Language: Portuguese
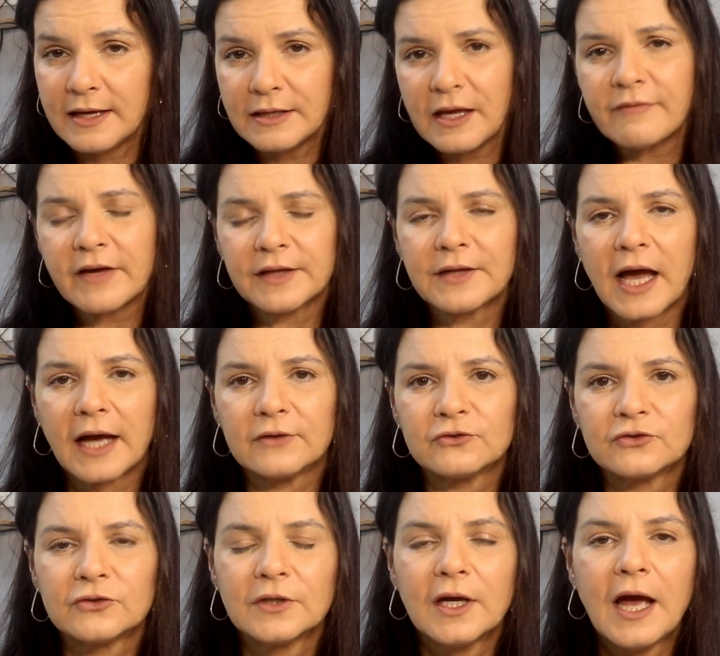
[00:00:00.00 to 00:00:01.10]
E é
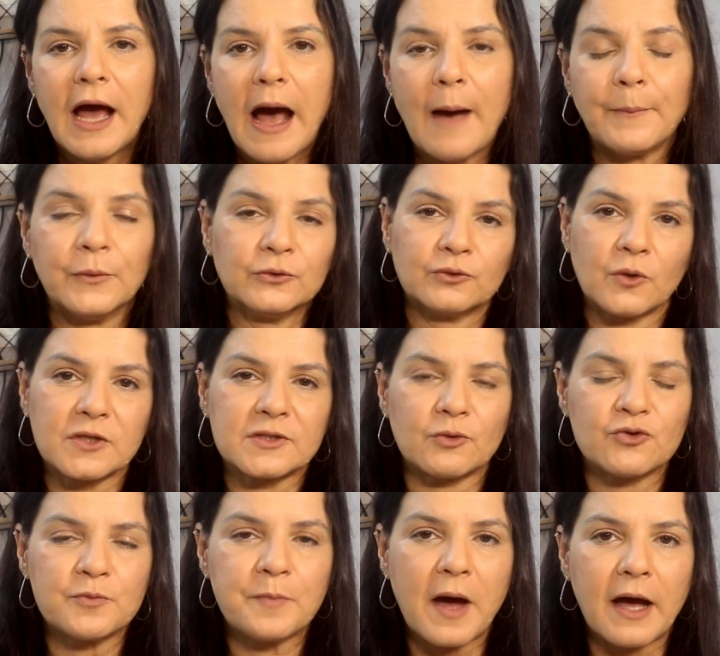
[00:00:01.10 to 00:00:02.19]
verdade, a pontuação
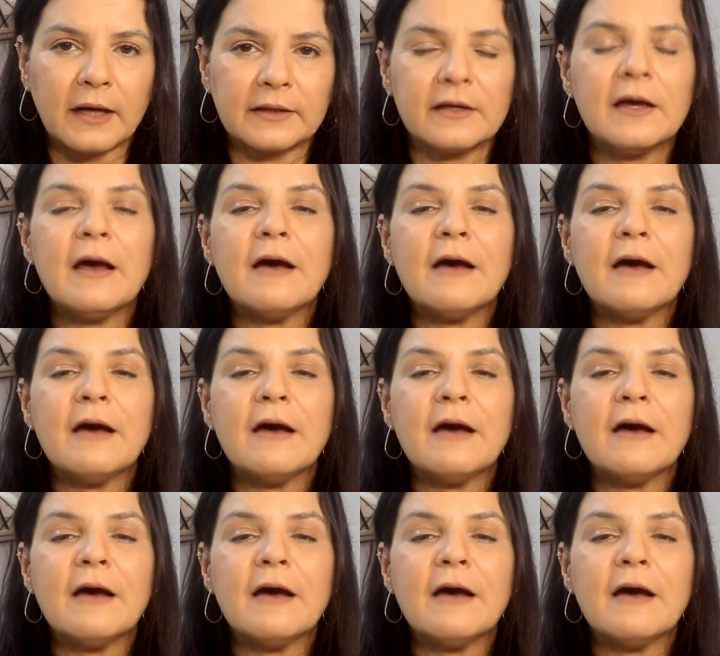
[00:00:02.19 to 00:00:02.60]
de parque